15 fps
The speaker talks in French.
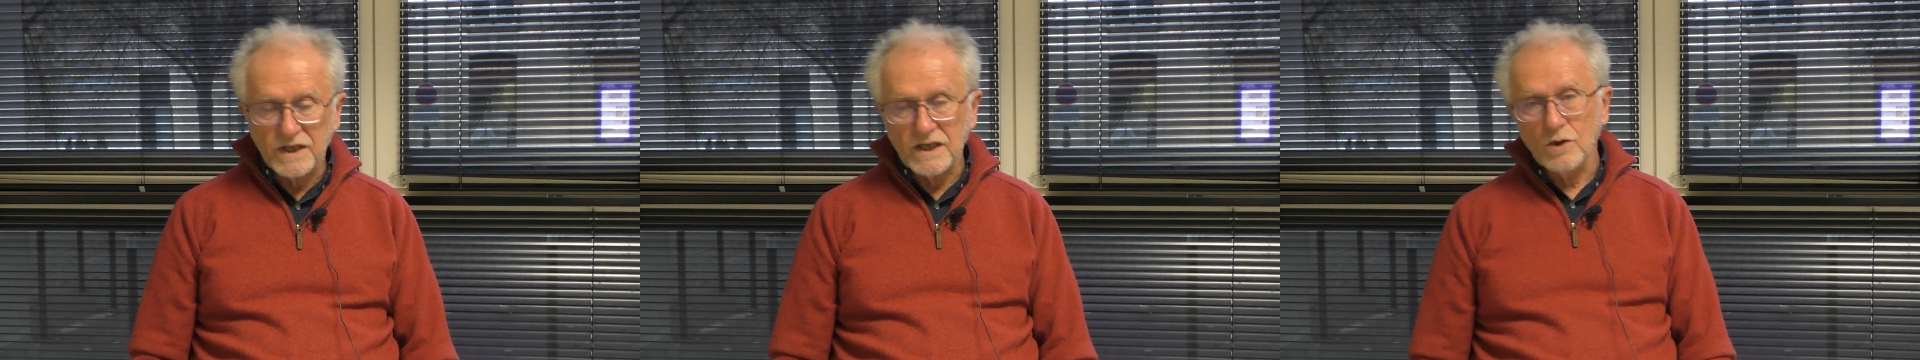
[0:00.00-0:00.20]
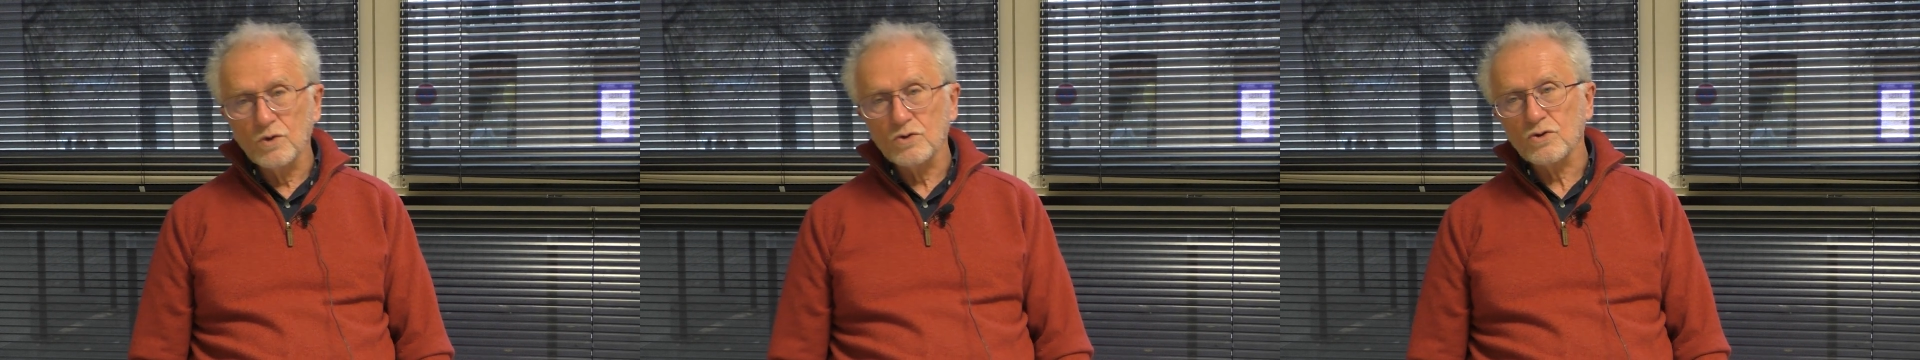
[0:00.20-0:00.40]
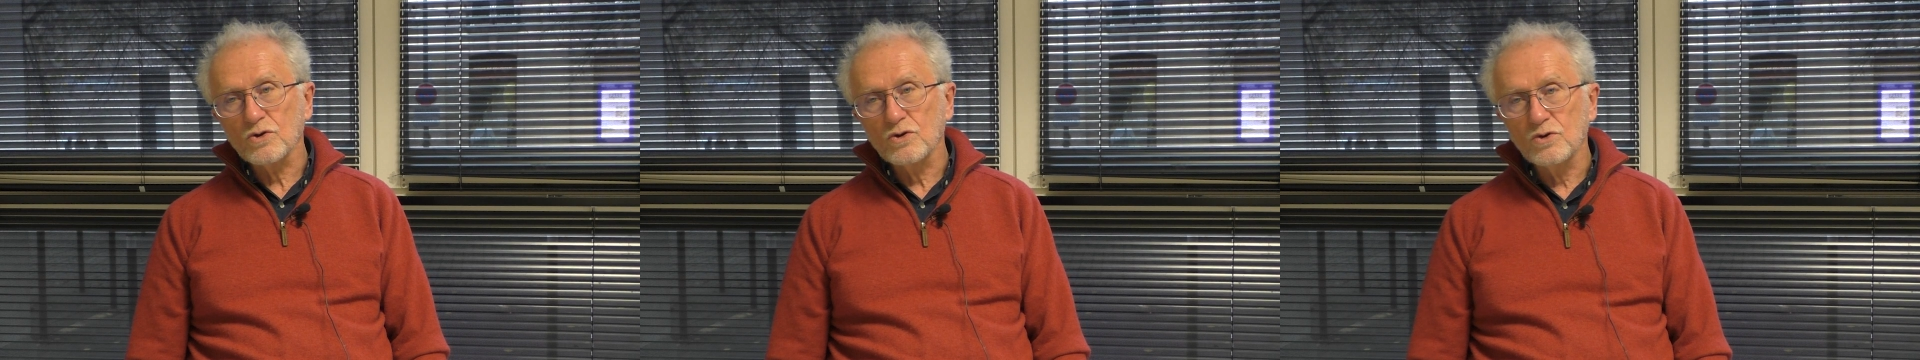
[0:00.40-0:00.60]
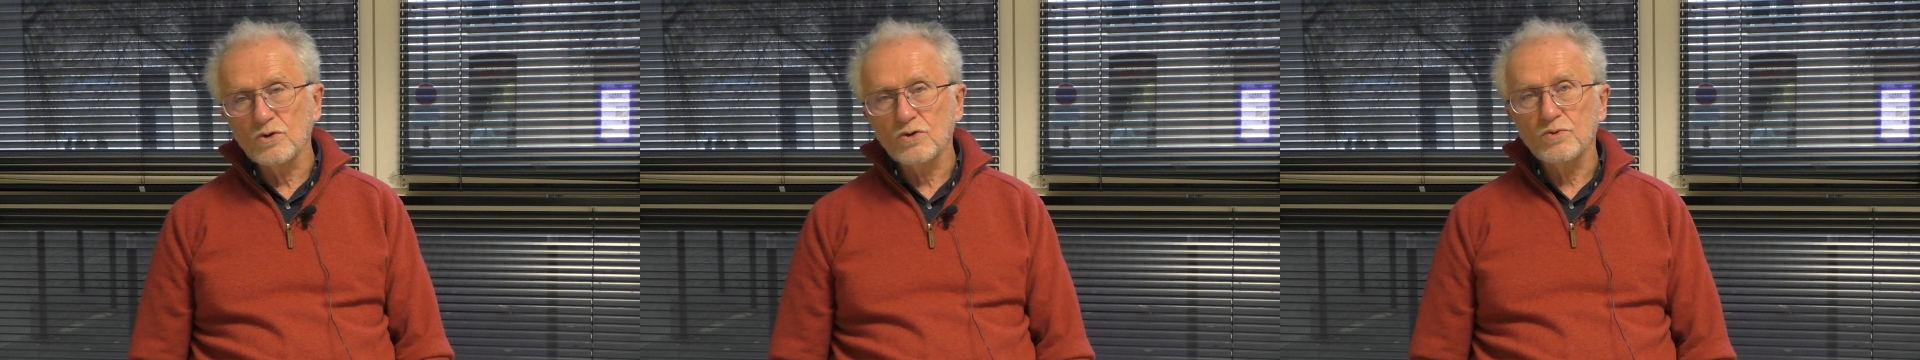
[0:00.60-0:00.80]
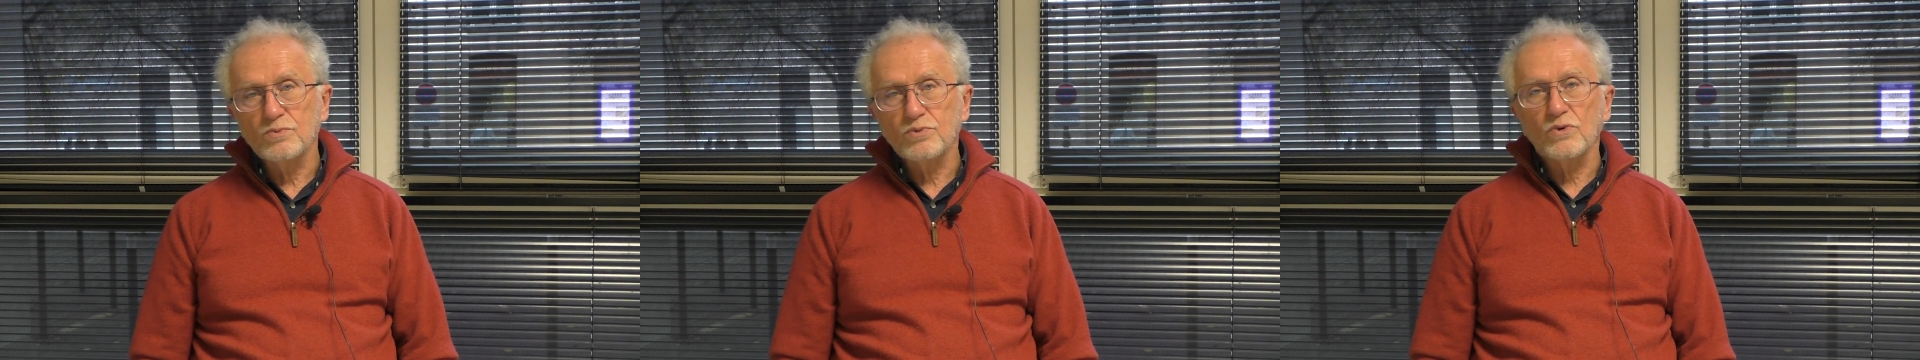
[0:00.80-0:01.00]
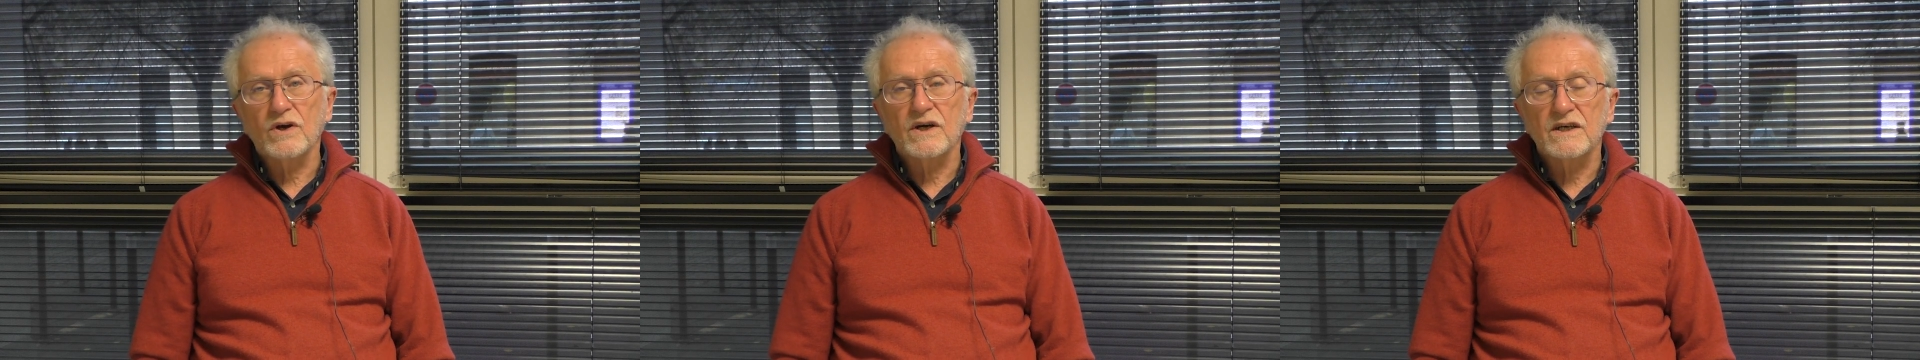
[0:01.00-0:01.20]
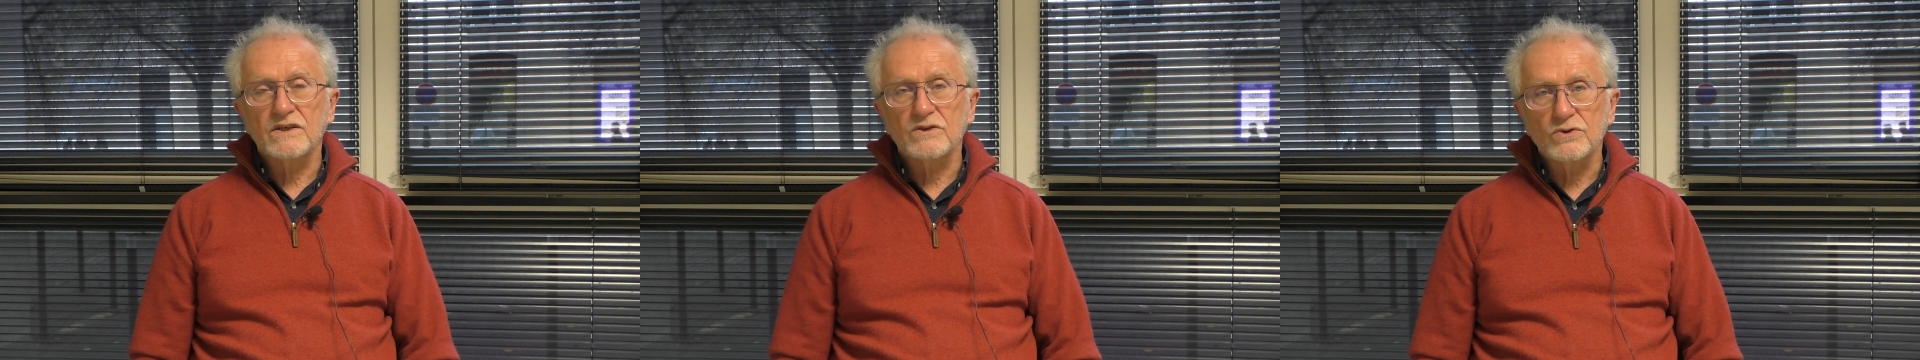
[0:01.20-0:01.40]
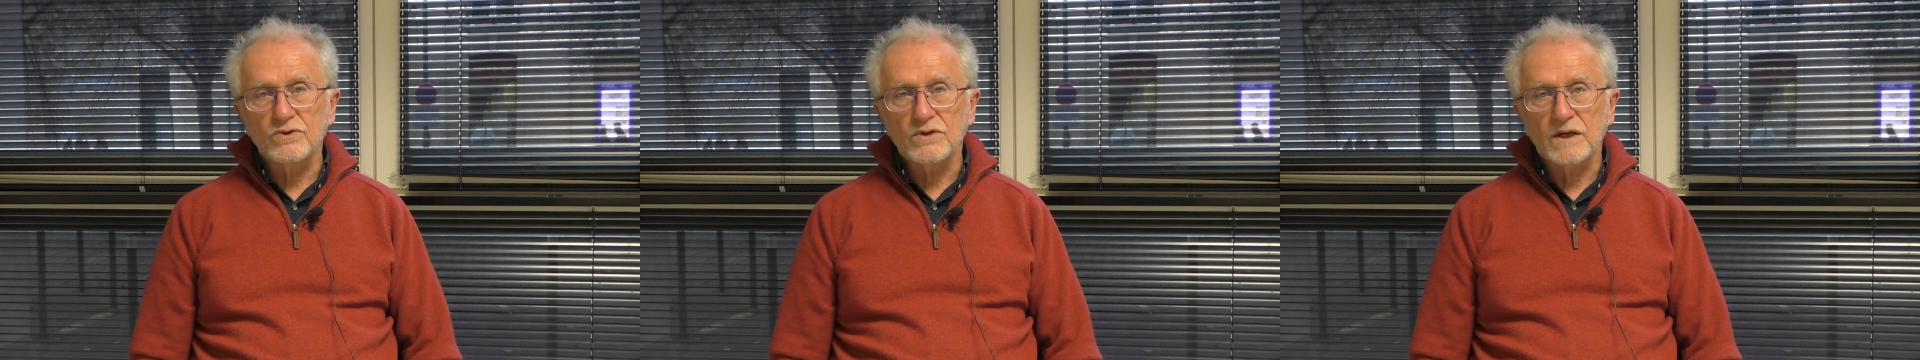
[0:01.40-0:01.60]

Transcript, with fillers: Et l'autre point